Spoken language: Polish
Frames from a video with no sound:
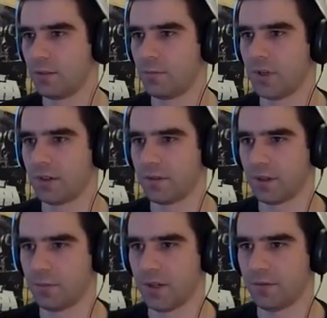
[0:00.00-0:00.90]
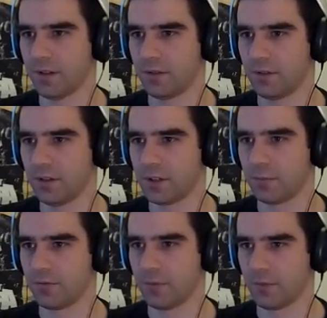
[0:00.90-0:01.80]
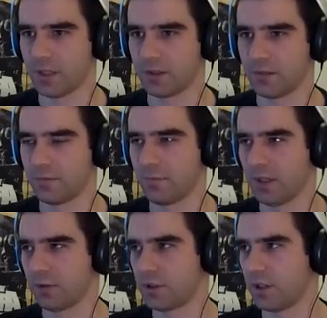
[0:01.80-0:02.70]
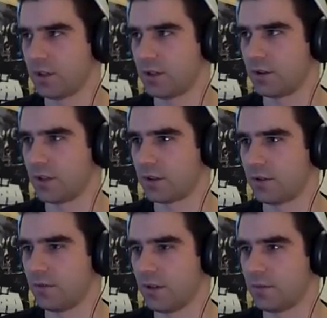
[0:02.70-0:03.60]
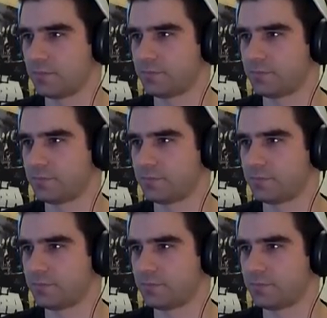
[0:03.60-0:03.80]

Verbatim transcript: Perfekt, perfekt. No i jeszcze mówię, ma to, ma to szczęście dodatkowe.